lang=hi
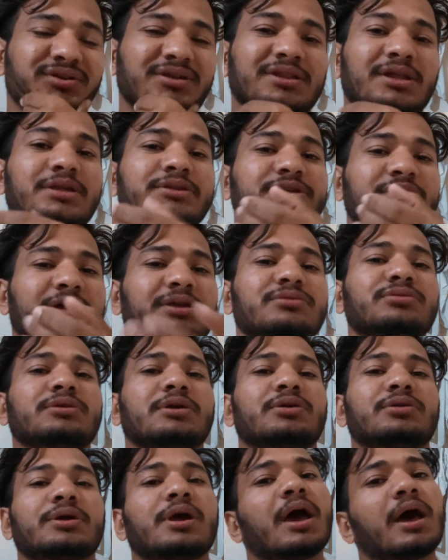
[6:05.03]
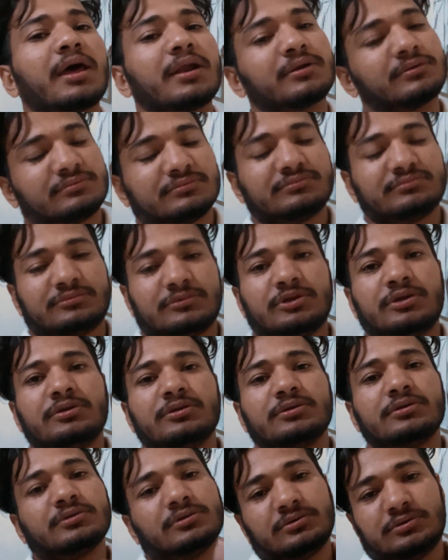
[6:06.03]
के साथ शेयर तो करो यार
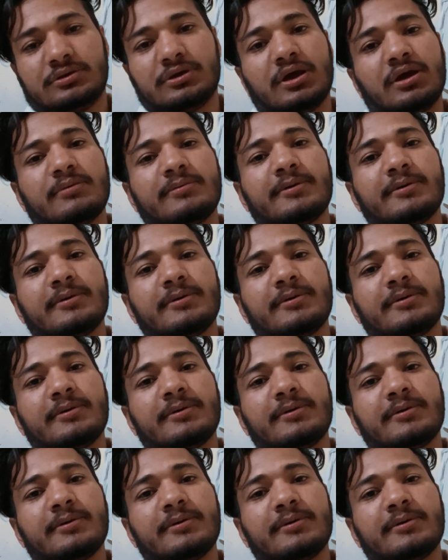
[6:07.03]
क्या